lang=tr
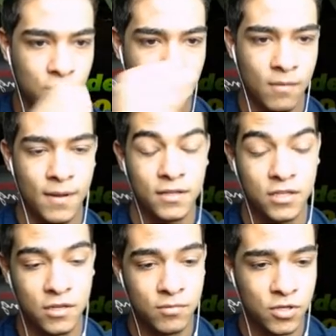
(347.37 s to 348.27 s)
bunları belki
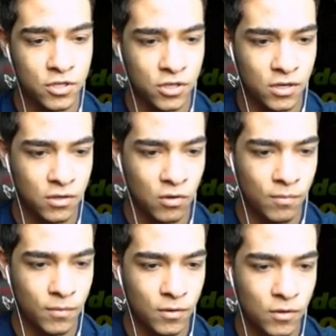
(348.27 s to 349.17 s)
iyi bir şey çıkar. Hop.
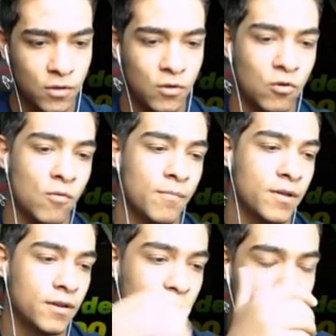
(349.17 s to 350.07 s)
10 bin.